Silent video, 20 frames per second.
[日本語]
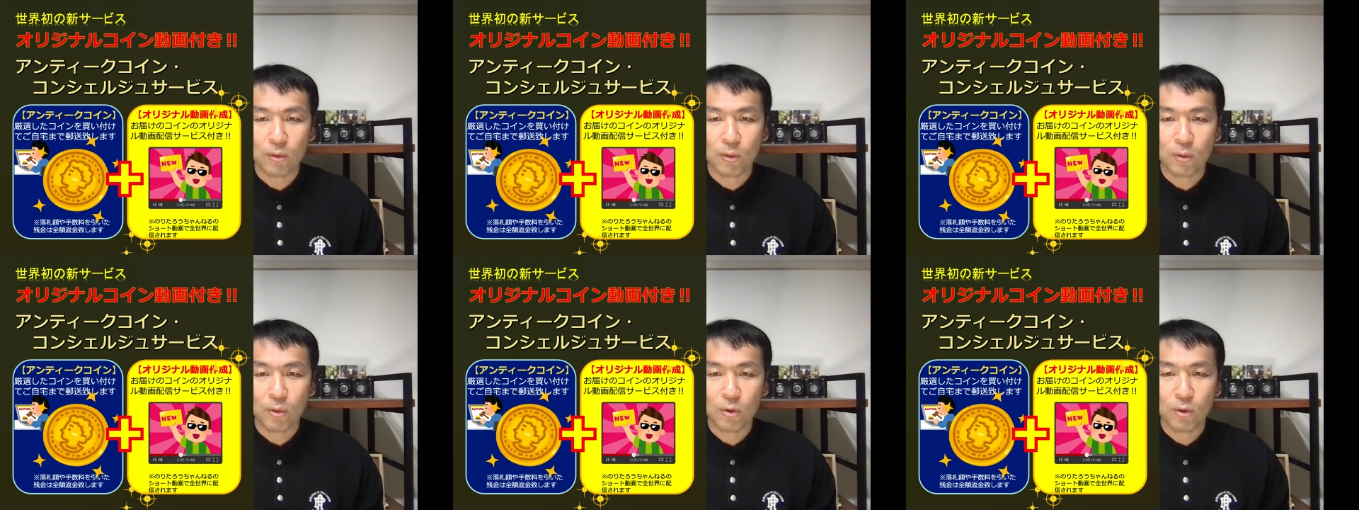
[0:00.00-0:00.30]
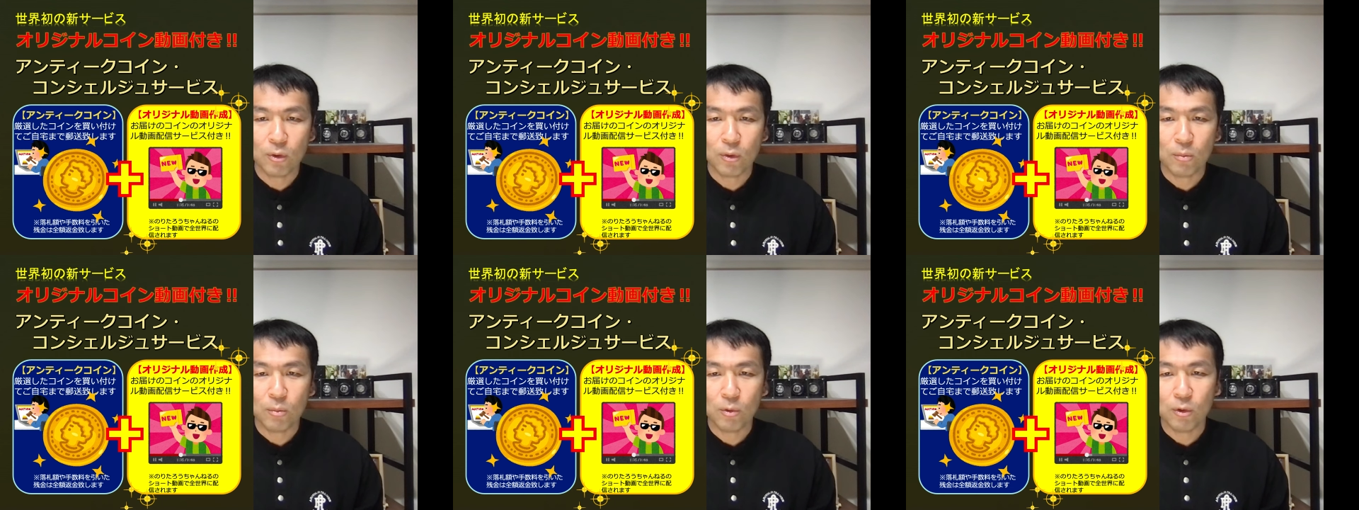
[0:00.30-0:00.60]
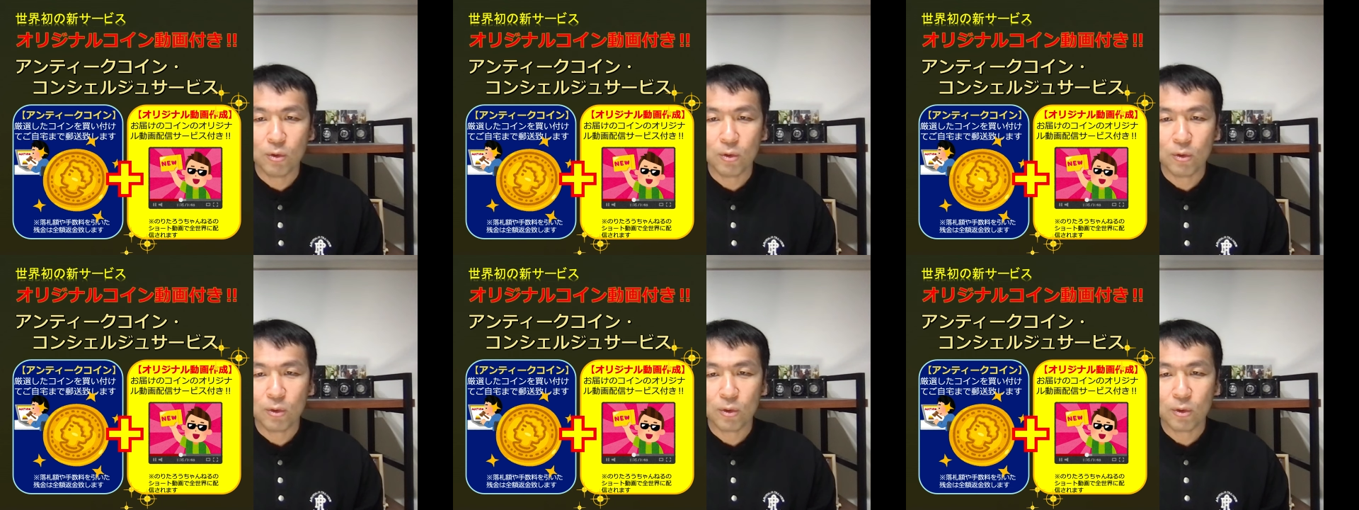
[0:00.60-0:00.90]
ご要
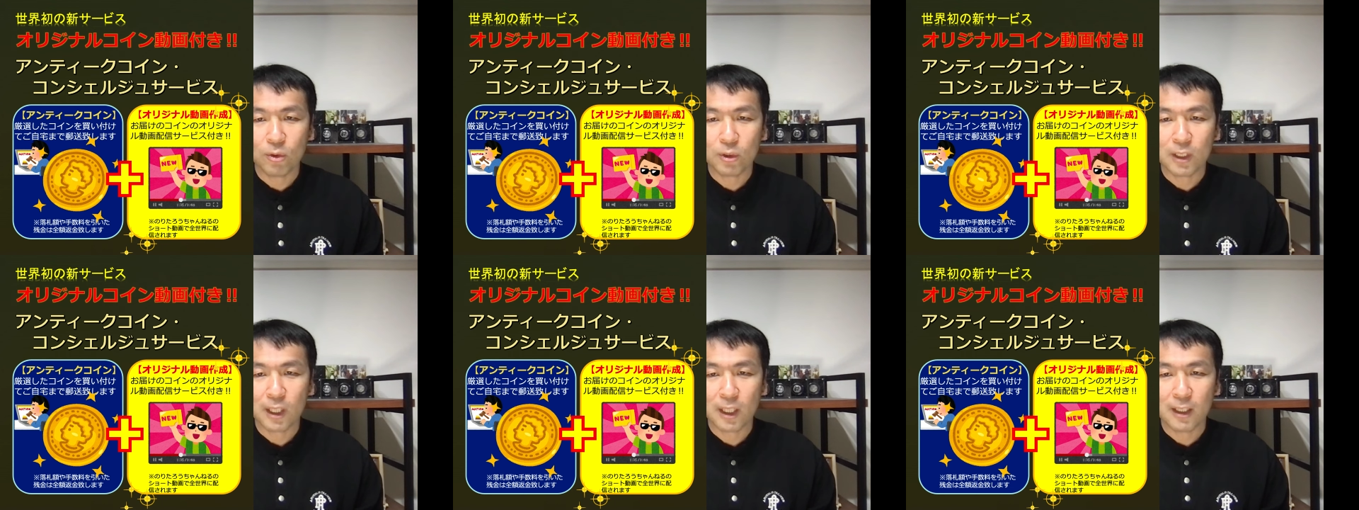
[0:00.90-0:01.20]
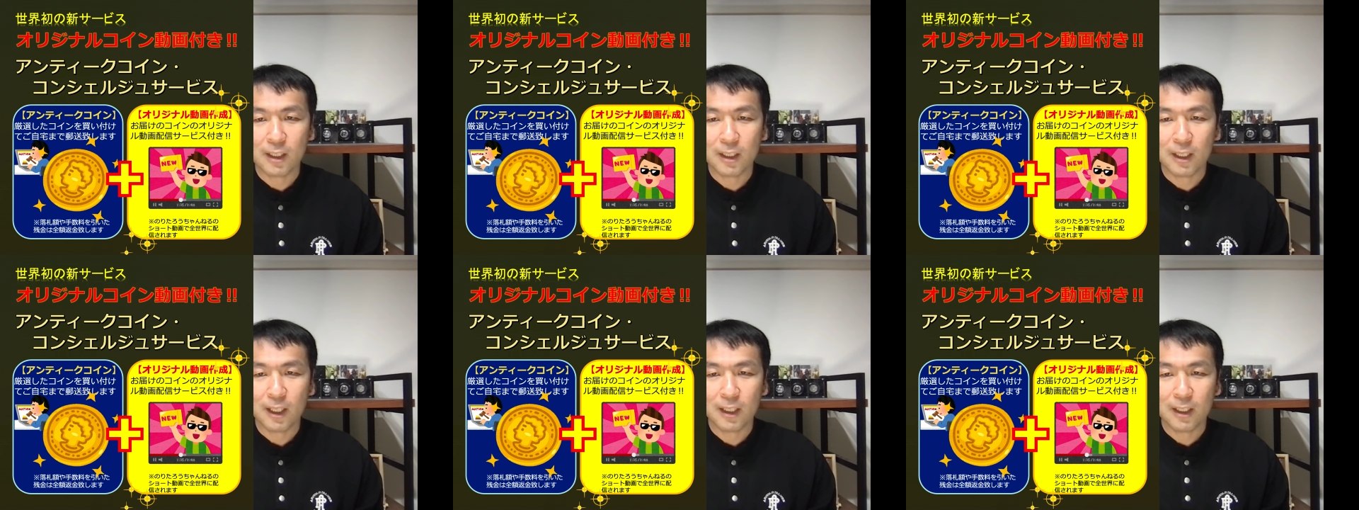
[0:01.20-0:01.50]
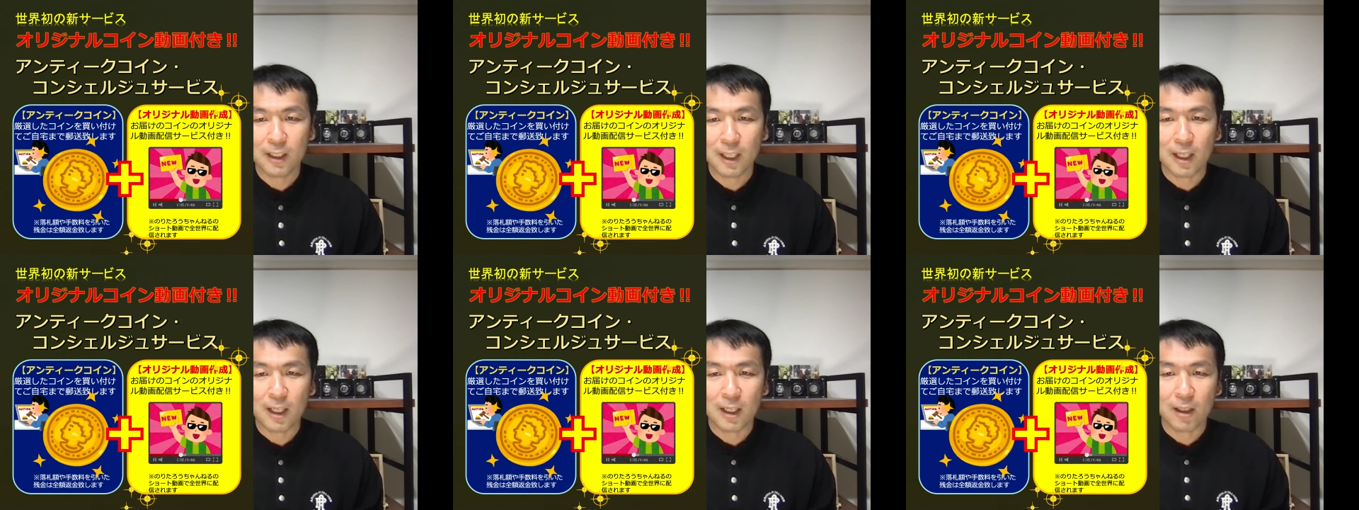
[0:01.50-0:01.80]
望の予算
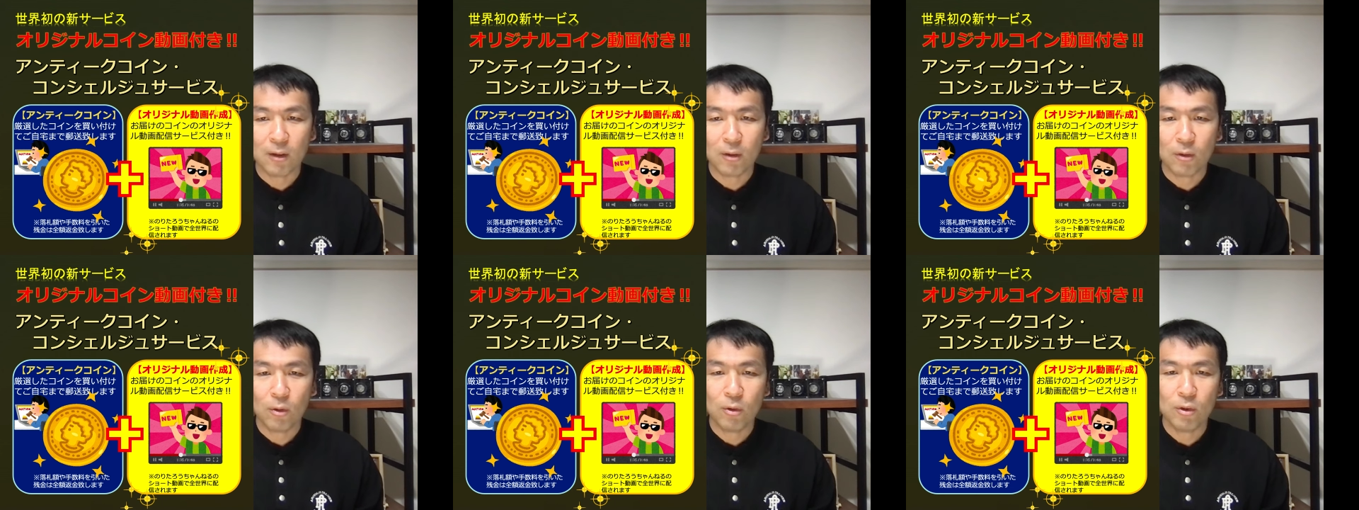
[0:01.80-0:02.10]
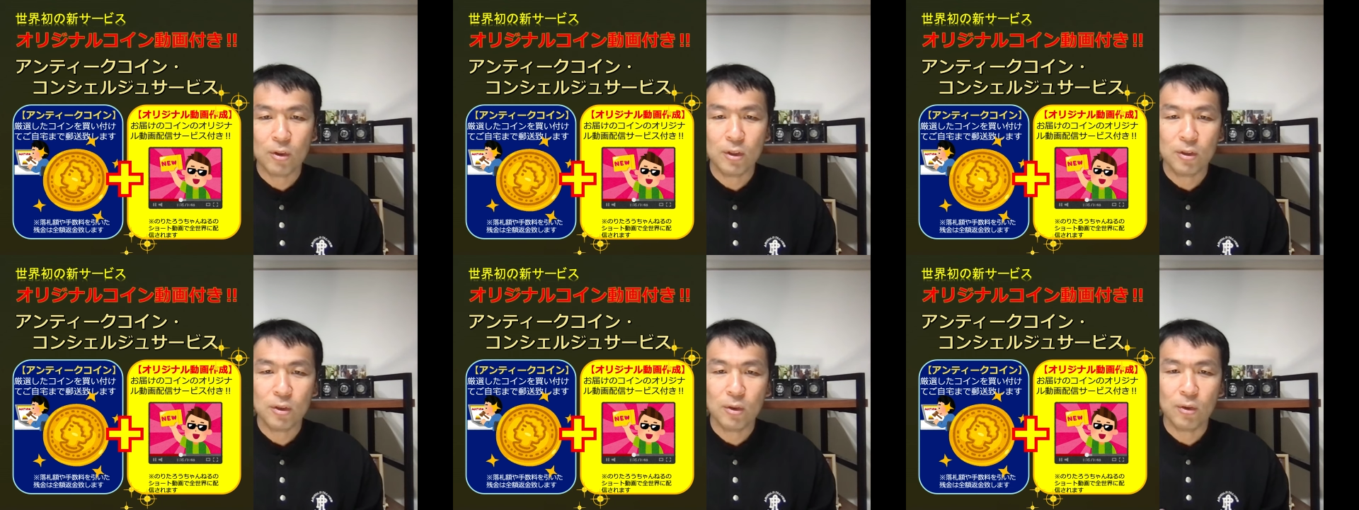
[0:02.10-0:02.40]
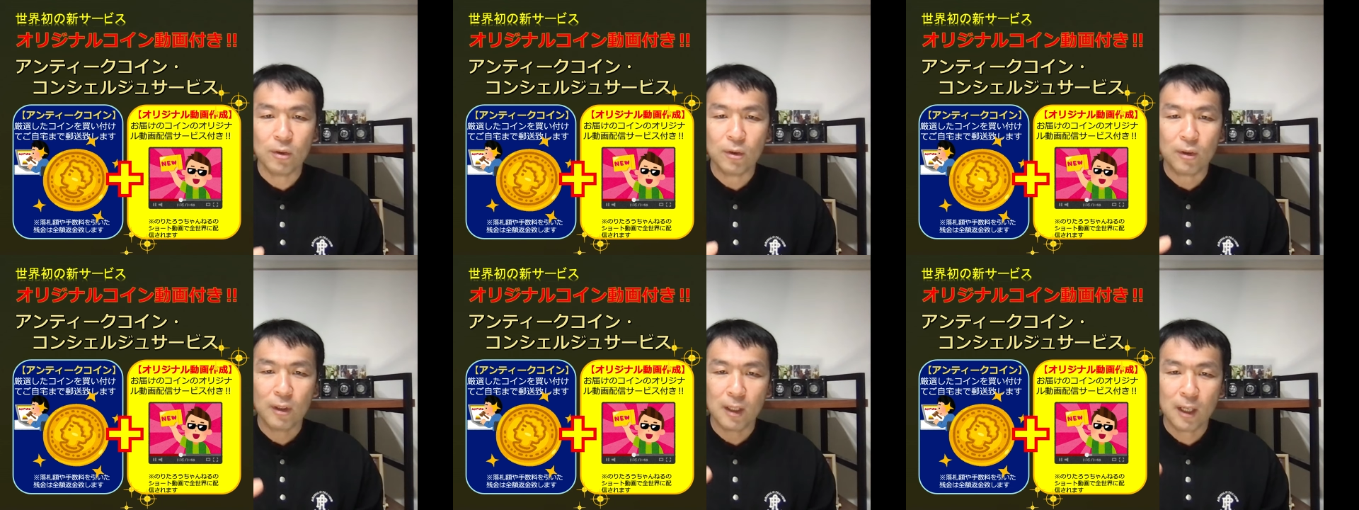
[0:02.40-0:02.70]
内でコイン
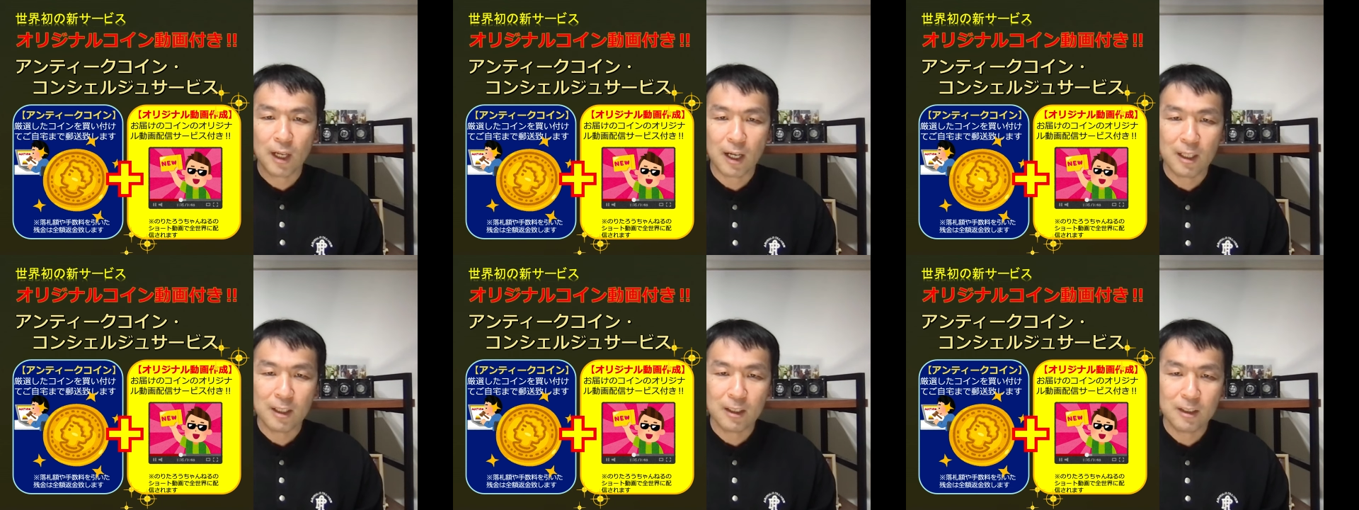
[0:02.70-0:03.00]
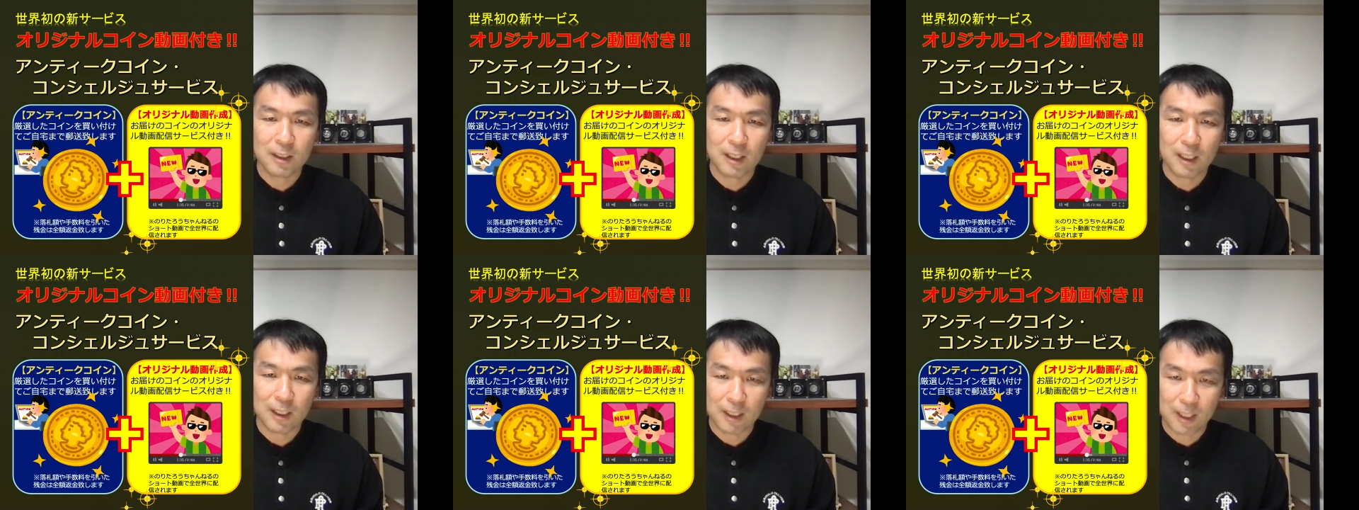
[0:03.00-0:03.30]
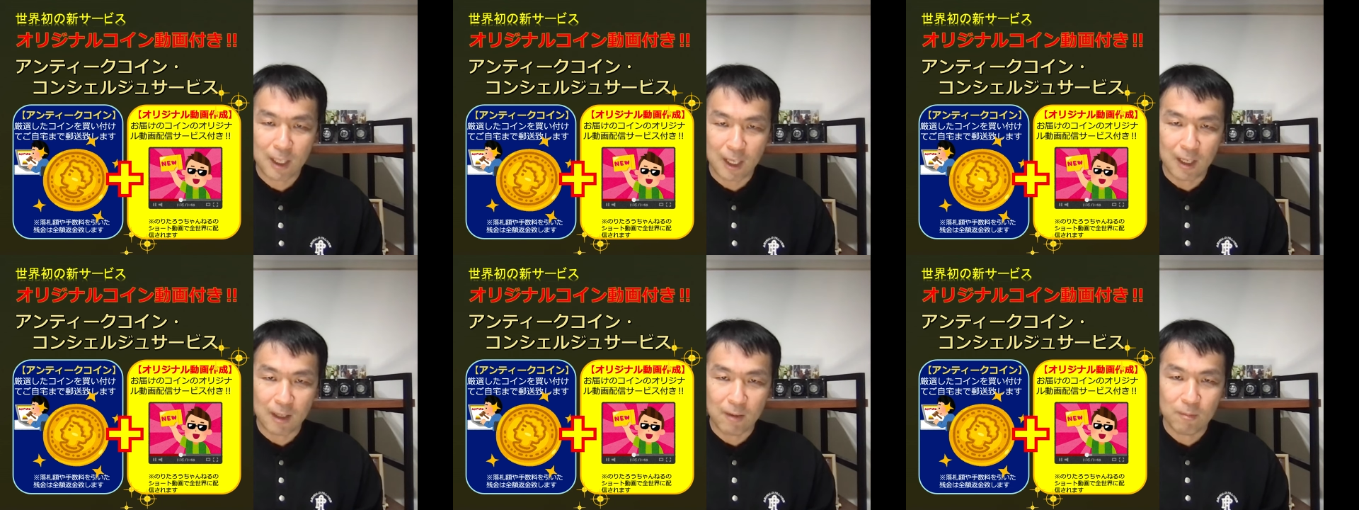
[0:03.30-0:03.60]
を買い付け
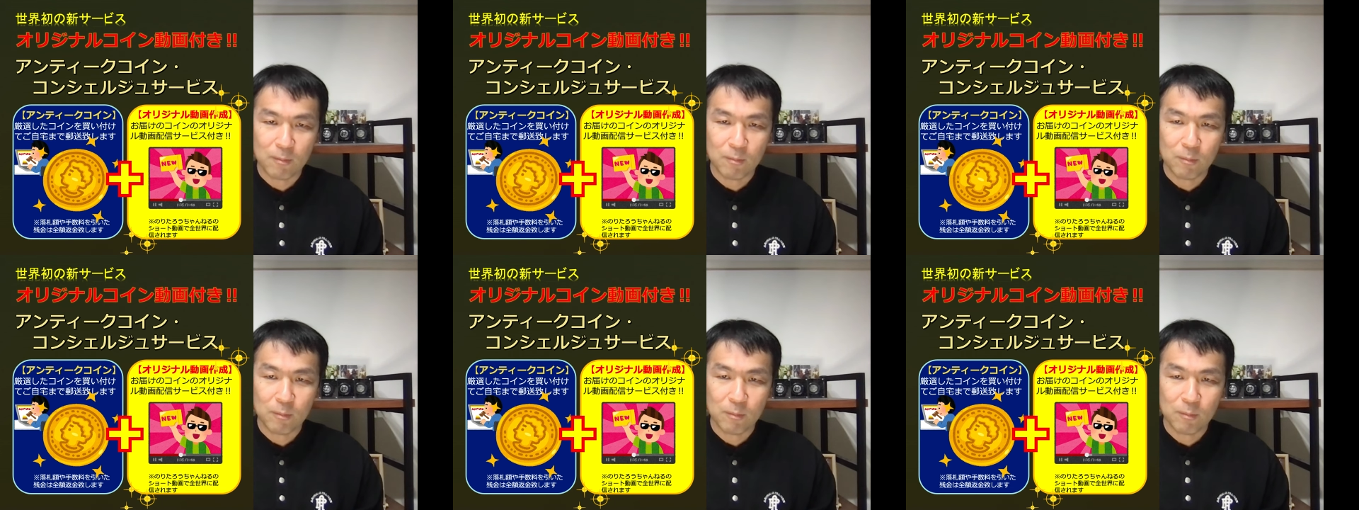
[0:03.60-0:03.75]
て、